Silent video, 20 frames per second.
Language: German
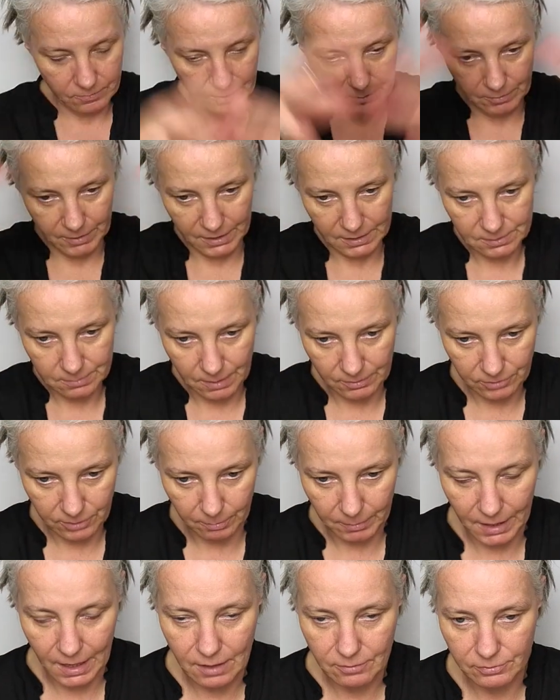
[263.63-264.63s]
wenn wir jetzt mal vom
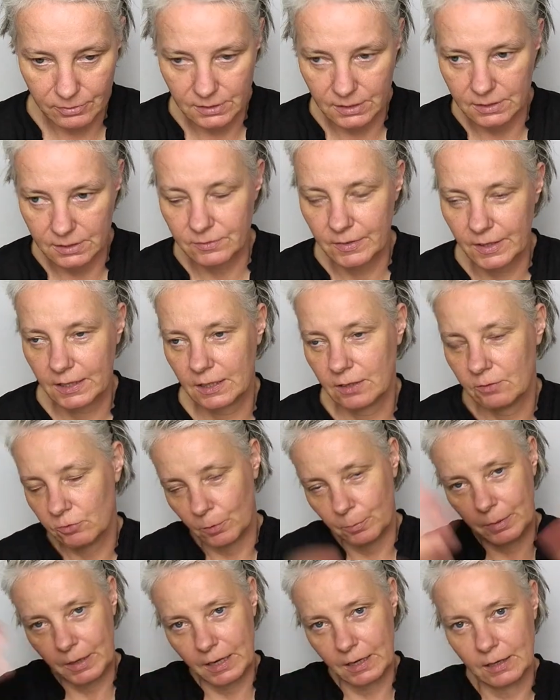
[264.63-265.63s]
Reifendienst weggehen,
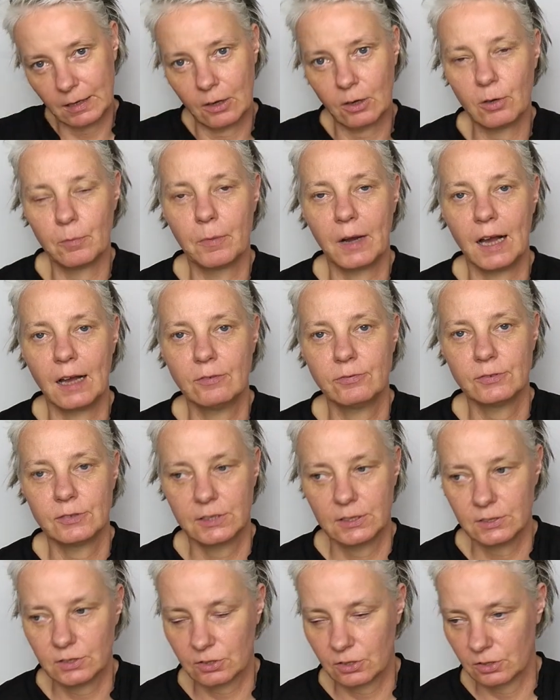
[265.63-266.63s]
wobei auch im
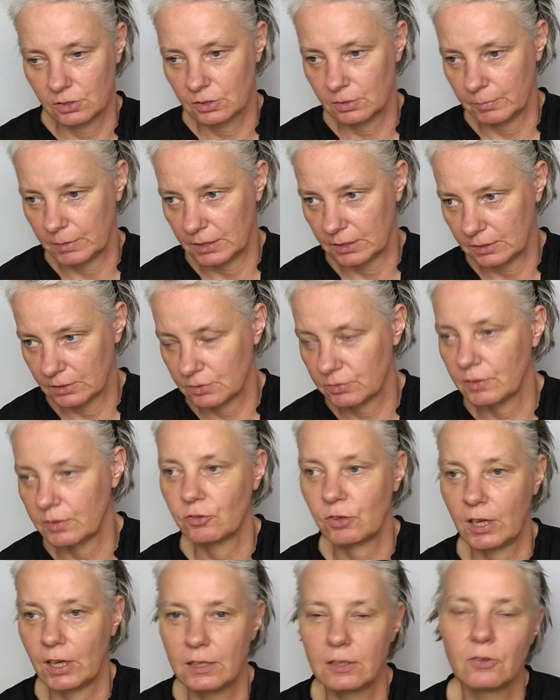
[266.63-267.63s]
Reifendienst könnte man das
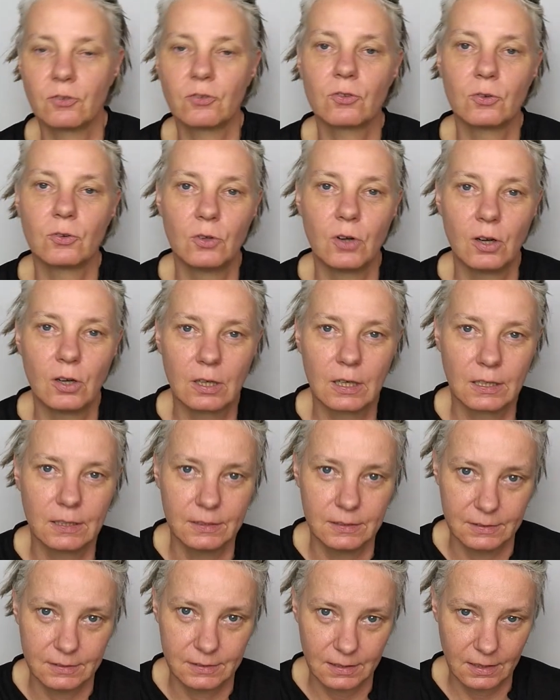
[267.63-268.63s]
wahrscheinlich so
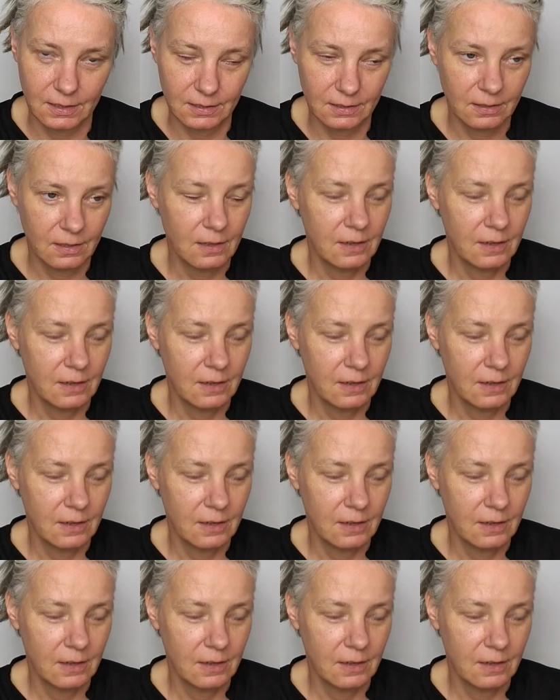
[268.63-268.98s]
organisieren.